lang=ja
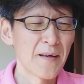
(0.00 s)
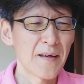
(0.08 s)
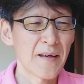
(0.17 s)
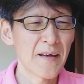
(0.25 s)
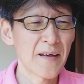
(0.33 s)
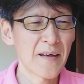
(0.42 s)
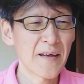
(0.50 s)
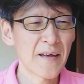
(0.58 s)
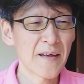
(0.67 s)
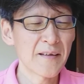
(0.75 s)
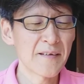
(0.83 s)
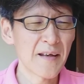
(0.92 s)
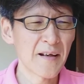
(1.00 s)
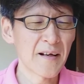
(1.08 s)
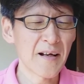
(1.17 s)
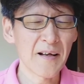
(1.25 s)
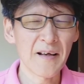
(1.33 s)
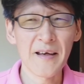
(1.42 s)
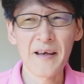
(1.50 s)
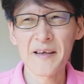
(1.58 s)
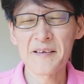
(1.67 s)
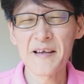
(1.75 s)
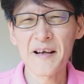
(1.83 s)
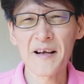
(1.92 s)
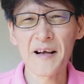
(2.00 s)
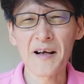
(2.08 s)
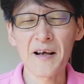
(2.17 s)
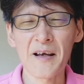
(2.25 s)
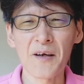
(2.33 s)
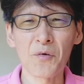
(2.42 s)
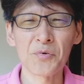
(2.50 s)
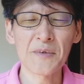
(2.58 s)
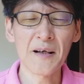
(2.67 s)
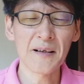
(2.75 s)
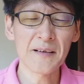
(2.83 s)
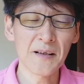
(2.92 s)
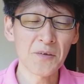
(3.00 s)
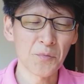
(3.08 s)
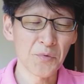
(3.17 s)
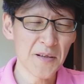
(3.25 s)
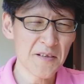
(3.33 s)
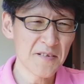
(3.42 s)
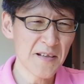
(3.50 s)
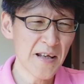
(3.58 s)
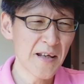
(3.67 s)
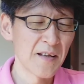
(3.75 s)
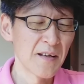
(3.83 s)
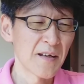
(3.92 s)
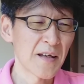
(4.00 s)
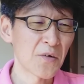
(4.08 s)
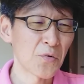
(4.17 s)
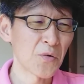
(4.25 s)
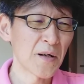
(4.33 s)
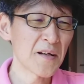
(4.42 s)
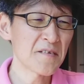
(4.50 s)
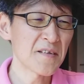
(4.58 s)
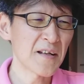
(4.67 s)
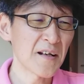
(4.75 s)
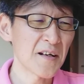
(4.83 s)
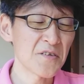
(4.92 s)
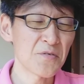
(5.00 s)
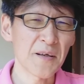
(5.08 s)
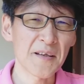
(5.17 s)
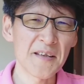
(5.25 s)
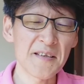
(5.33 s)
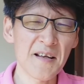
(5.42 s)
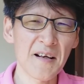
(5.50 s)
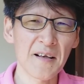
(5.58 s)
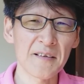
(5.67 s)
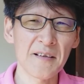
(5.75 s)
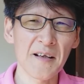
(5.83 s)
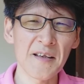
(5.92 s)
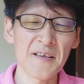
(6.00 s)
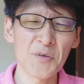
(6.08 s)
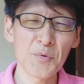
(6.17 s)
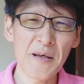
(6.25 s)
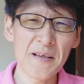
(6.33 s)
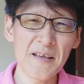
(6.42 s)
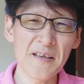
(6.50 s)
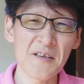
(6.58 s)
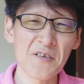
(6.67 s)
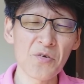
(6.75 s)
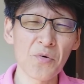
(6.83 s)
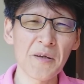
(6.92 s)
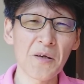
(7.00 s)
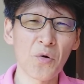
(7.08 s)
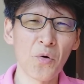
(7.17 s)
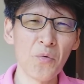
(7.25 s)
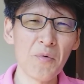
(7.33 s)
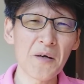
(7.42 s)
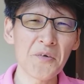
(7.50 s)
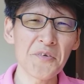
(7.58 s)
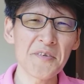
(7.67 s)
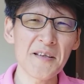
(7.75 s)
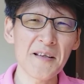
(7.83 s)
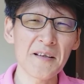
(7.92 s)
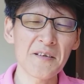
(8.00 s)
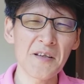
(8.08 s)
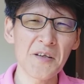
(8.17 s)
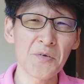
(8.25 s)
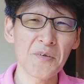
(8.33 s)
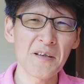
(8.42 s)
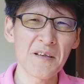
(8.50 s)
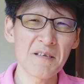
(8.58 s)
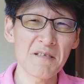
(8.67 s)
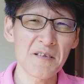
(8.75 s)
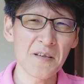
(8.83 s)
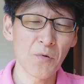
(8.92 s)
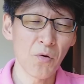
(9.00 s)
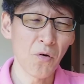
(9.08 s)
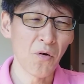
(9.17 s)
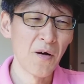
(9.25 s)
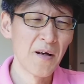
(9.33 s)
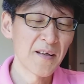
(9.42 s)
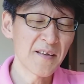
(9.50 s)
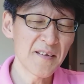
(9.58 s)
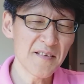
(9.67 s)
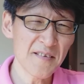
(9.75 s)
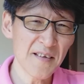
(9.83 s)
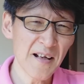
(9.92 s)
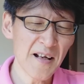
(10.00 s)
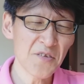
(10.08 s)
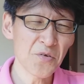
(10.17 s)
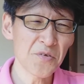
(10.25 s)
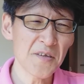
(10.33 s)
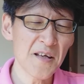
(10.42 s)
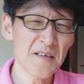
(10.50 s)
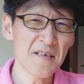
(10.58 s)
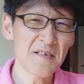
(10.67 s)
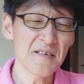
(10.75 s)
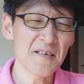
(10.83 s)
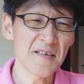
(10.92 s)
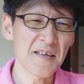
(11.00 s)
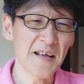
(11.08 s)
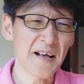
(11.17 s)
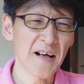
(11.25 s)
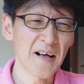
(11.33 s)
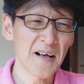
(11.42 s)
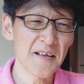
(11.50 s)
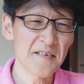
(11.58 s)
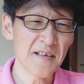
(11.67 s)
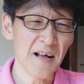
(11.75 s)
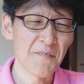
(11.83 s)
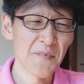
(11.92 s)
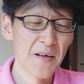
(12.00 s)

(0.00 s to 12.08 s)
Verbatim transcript: えー、殿下、えー、非殿下、えー、お二方ともですね、えー、この話に関しては聞いてなかった。ゆえに非常に困惑してたっていう記事を、記事が女性自身に書かれてた。